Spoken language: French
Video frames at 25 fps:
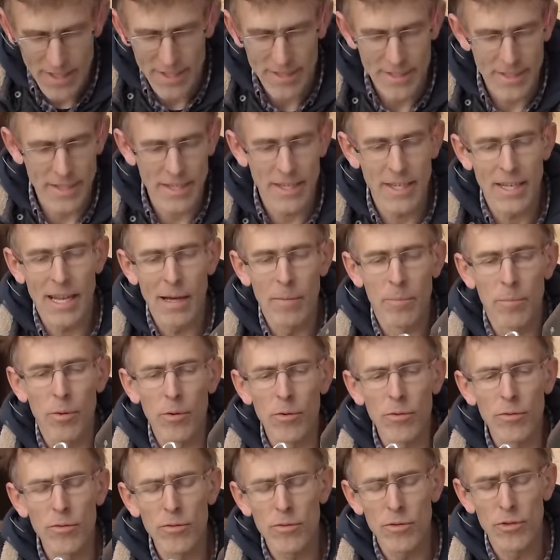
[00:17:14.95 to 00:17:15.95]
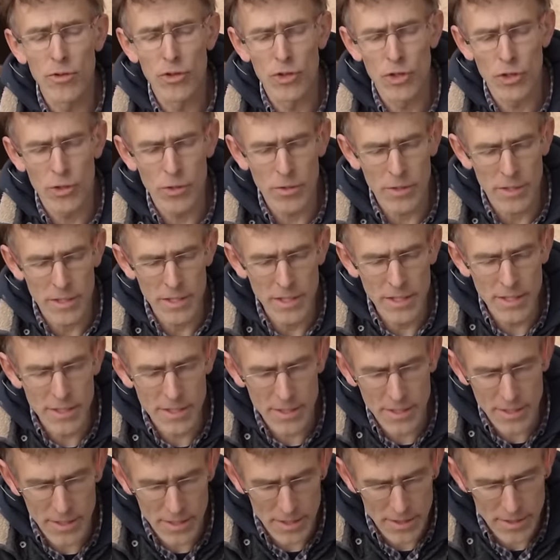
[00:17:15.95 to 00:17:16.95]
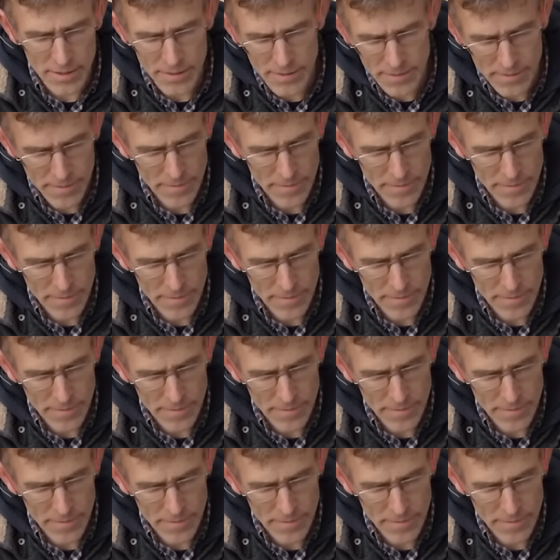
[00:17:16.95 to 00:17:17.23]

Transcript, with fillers: c'est qu'il a beaucoup de jeux ici.